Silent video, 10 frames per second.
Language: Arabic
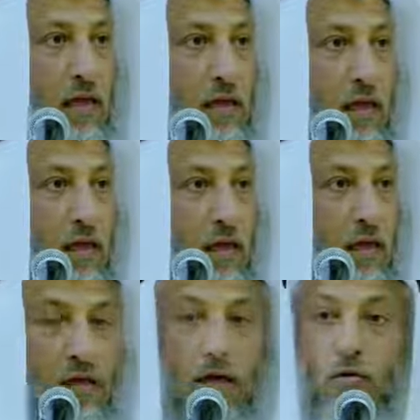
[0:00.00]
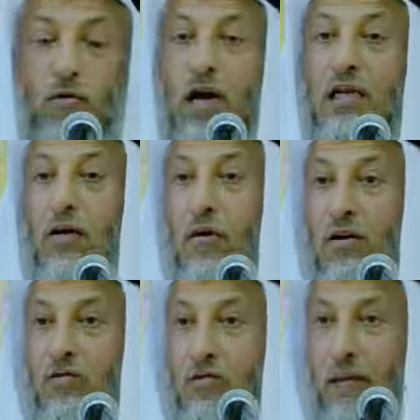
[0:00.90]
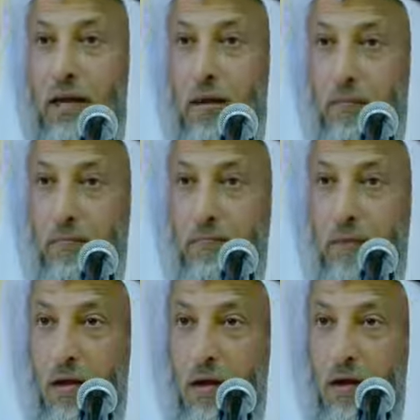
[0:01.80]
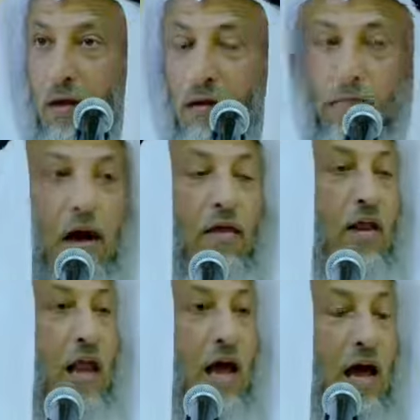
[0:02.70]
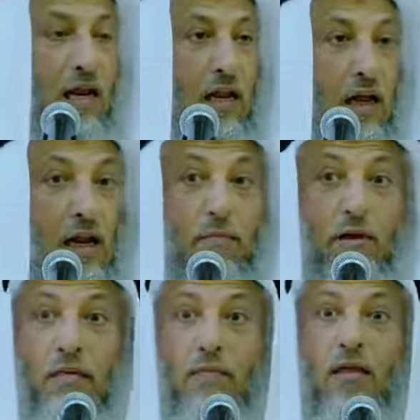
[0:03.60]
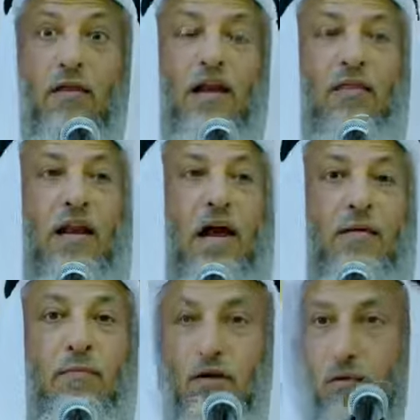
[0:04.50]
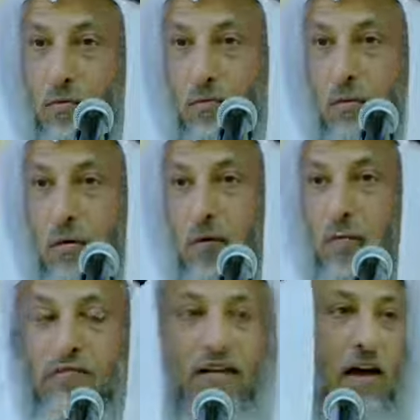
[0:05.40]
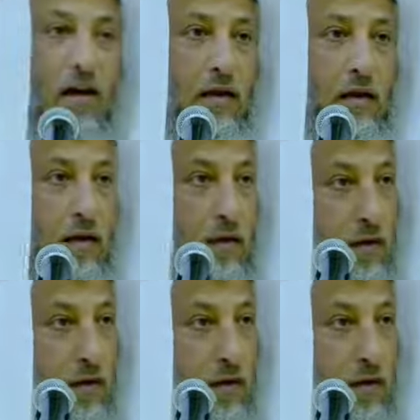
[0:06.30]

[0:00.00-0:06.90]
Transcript: ذلك يكون هناك تواصل بينهم بعض الاهالي القريبين بعض الذي لا يملك وسائل